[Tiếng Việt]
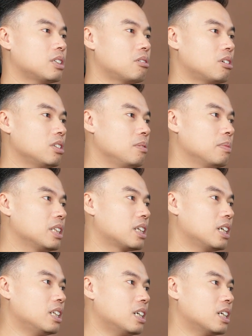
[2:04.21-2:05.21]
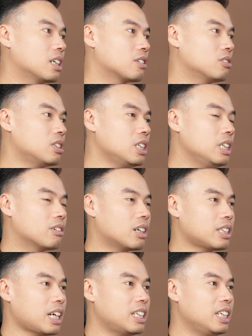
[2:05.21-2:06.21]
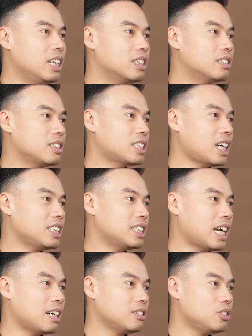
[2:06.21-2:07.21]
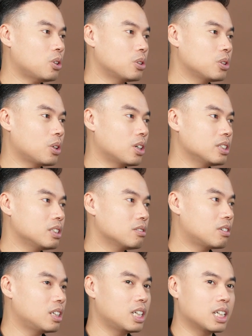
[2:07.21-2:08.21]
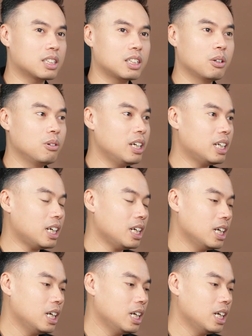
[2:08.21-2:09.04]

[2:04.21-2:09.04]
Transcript: sau đó thì mình thấy là có rất nhiều các thanh niên trai tráng nhỏ nhỏ gọi là thiếu niên đấy